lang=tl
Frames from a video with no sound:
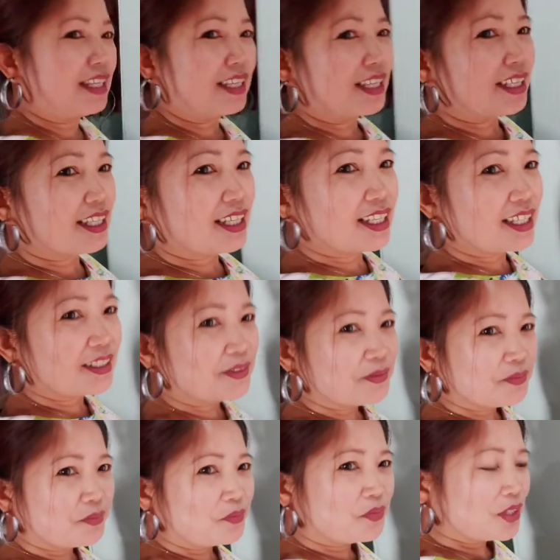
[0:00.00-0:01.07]
Ayan.
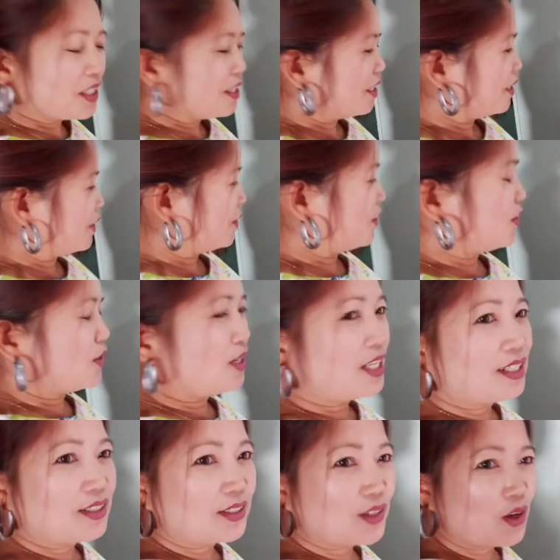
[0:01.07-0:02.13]
So,
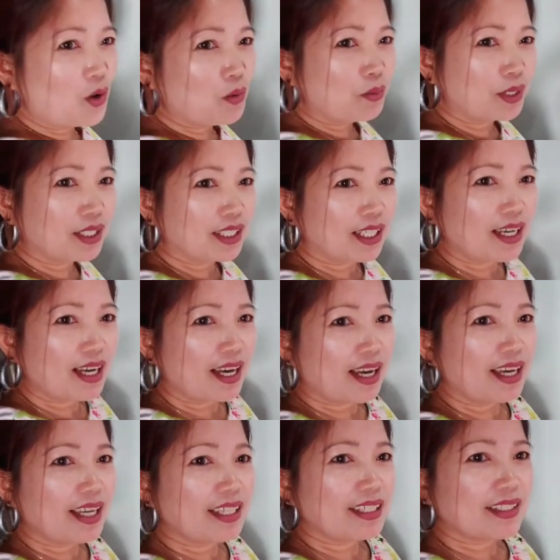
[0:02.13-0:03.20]
let's open
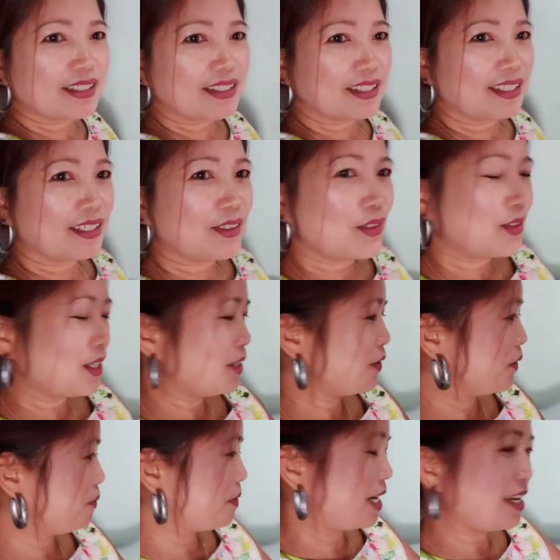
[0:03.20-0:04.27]
guys. Kung
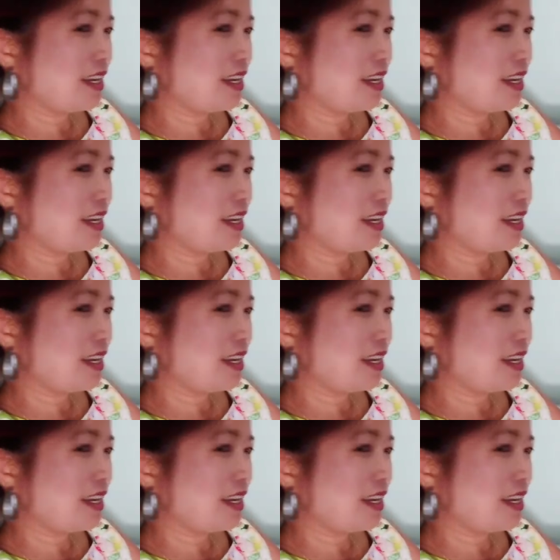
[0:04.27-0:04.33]
anong